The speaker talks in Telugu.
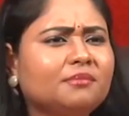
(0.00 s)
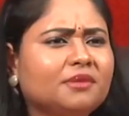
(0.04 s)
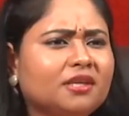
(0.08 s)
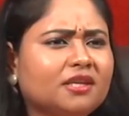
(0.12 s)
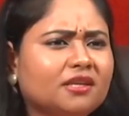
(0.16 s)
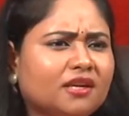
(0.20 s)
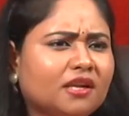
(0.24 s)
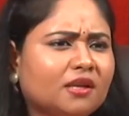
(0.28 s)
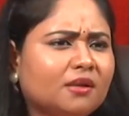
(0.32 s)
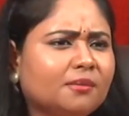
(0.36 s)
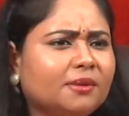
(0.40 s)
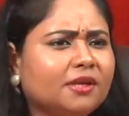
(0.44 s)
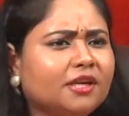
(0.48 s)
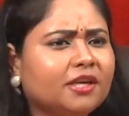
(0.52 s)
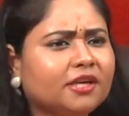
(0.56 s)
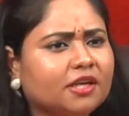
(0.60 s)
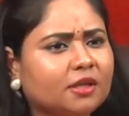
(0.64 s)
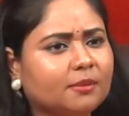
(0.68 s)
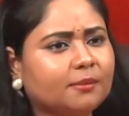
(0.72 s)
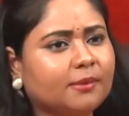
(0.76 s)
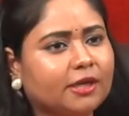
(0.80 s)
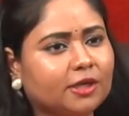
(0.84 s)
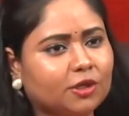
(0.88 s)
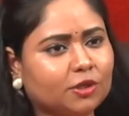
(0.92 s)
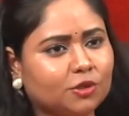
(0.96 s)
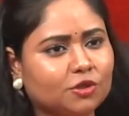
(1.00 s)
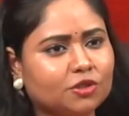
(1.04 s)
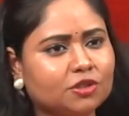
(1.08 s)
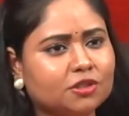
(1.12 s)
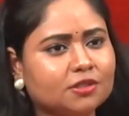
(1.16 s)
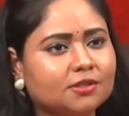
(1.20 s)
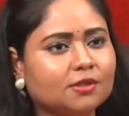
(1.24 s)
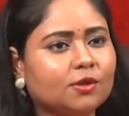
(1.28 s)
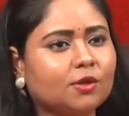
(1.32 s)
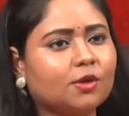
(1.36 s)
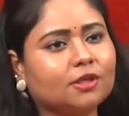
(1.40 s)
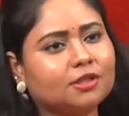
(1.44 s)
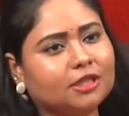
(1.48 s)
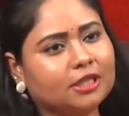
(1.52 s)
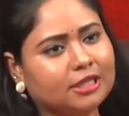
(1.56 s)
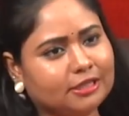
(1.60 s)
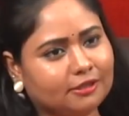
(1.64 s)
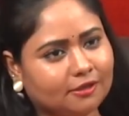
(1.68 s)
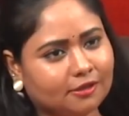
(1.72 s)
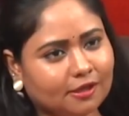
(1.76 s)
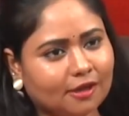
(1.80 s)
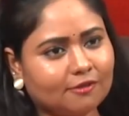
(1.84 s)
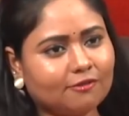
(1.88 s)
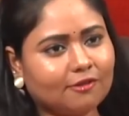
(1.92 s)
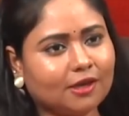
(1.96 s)
మీరు వెళ్ళిపోయినట్టే బయటకు వచ్చిన తర్వాత
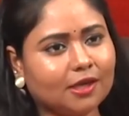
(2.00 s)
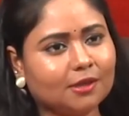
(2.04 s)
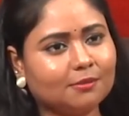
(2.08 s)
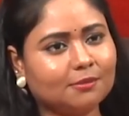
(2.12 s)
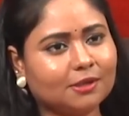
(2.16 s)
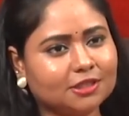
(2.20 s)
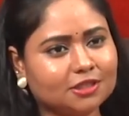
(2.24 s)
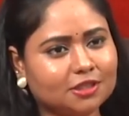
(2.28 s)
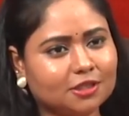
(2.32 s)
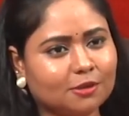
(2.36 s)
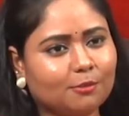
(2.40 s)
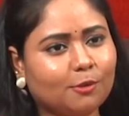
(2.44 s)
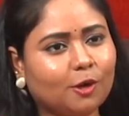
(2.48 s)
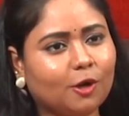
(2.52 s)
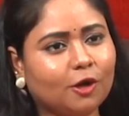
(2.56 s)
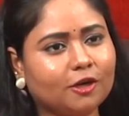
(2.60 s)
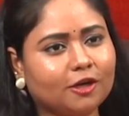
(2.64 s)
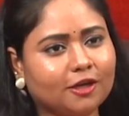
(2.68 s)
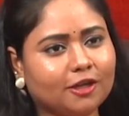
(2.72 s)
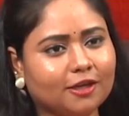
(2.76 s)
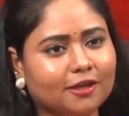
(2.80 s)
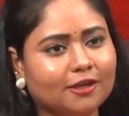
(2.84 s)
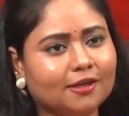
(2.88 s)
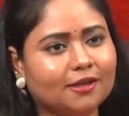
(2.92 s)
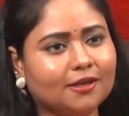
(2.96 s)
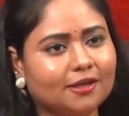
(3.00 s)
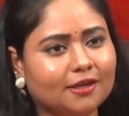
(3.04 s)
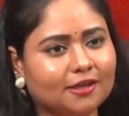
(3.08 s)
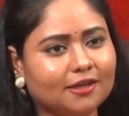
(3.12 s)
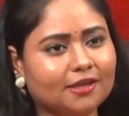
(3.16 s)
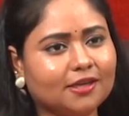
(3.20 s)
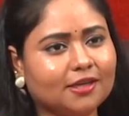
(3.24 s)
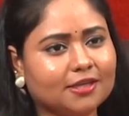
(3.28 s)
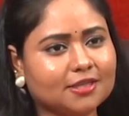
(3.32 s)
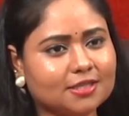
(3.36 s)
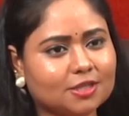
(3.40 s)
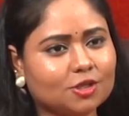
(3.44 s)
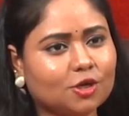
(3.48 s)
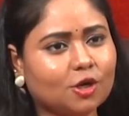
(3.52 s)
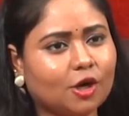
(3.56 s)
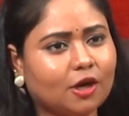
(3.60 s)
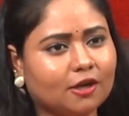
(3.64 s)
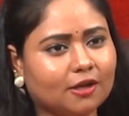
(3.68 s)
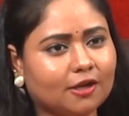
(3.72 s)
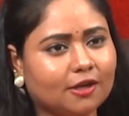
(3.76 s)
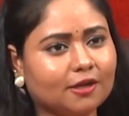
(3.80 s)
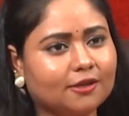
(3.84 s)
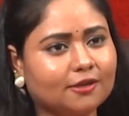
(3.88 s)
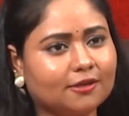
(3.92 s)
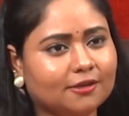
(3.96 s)
ఇంకా వాళ్ళ మధ్య బాండింగ్ ఇంకా
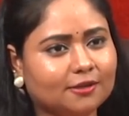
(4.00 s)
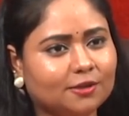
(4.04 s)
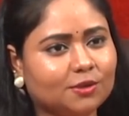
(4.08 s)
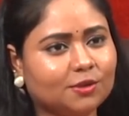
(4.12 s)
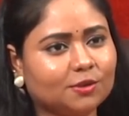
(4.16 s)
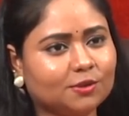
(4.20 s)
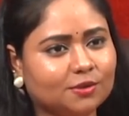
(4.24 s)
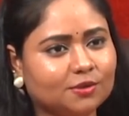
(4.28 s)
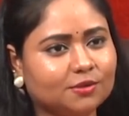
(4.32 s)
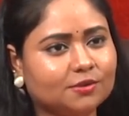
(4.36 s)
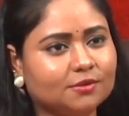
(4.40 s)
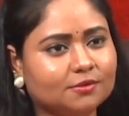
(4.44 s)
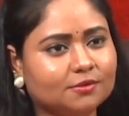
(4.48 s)
స్ట్రాంగ్ అయినట్టు